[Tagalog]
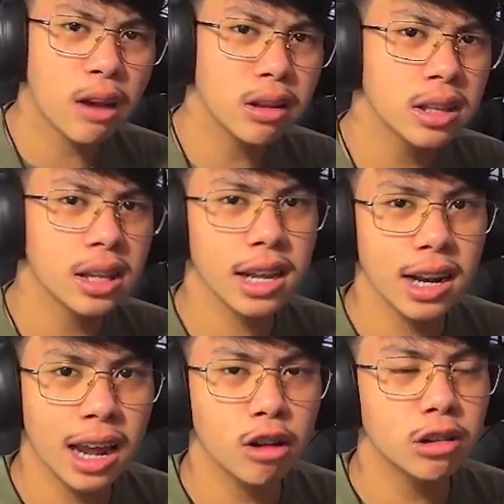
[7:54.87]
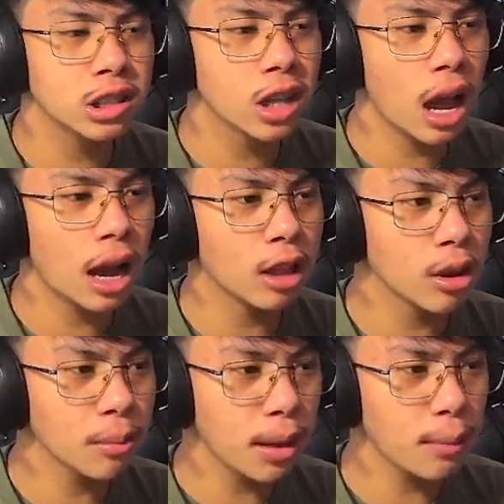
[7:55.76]
na tayo hindi nagre-record sa
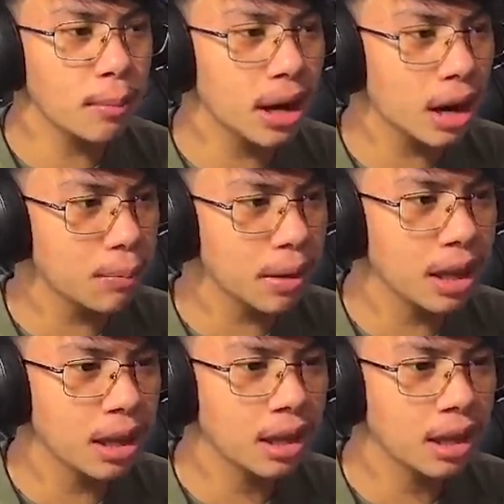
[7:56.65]
ano eh, baby crop eh.